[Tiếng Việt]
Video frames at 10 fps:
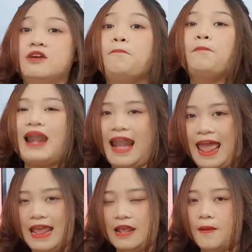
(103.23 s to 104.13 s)
chữ
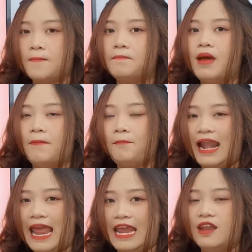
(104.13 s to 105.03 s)
play, mà
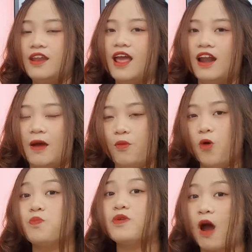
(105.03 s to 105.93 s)
play này đang là
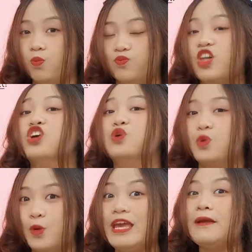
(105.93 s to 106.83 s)
một động từ
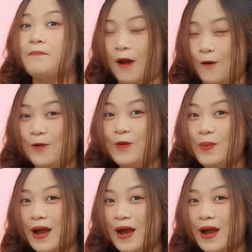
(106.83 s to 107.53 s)
nguyên mẫu đúng